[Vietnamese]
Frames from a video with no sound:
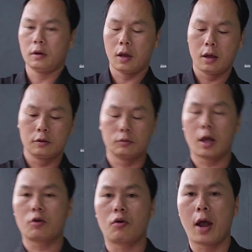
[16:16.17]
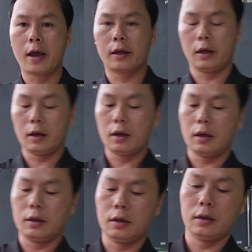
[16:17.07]
Đấy, chúng ta có hai cái
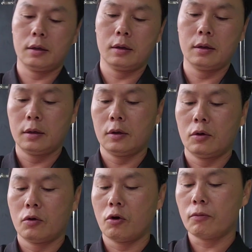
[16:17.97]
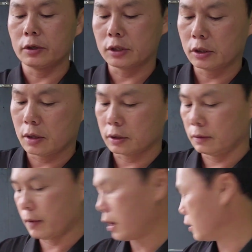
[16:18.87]
à, ốp ở chân tường như vậy